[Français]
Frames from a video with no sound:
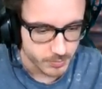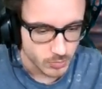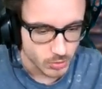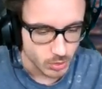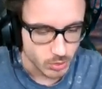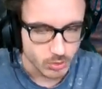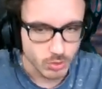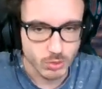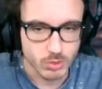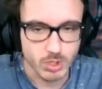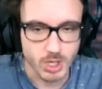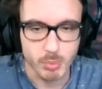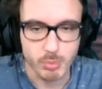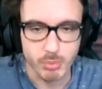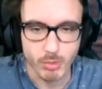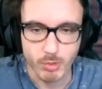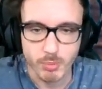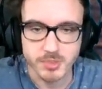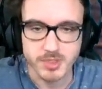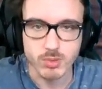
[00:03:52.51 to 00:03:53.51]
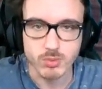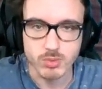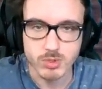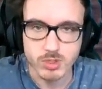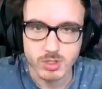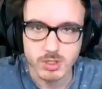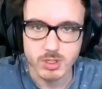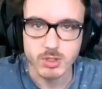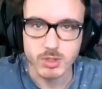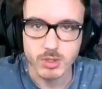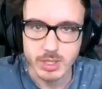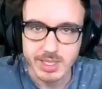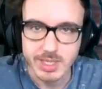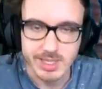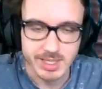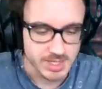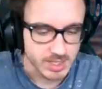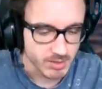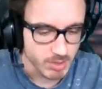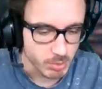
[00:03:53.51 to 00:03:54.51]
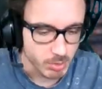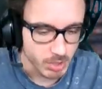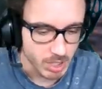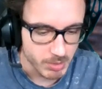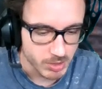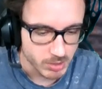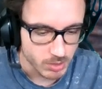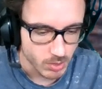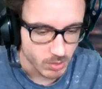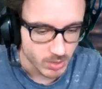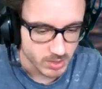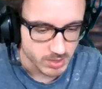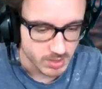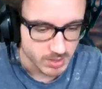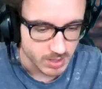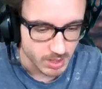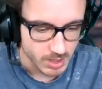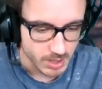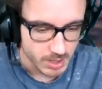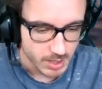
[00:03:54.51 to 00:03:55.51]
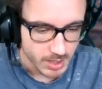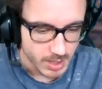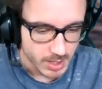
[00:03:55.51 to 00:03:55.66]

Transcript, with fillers: sur le truc de la pompe, ça nous dit euh, est réservé pour les bases de clan, etc.